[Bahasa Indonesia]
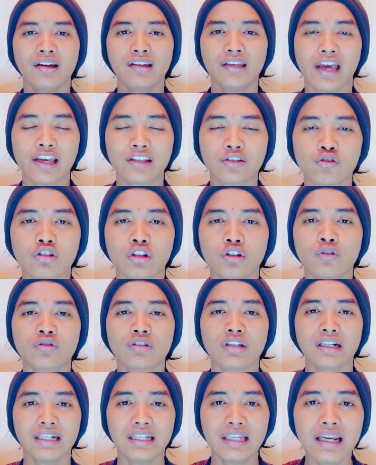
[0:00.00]
Yesus itu
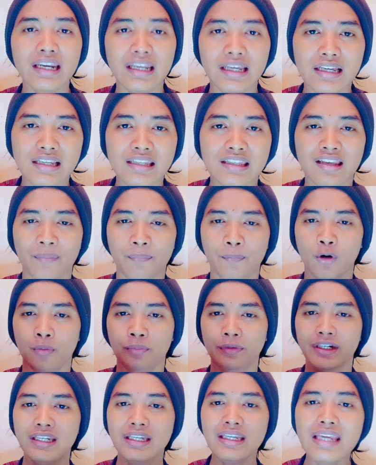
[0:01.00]
sendiri
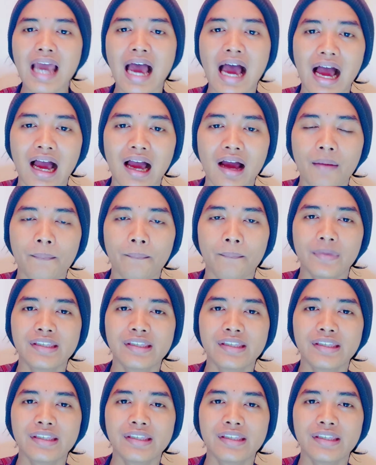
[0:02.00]
sebelum dia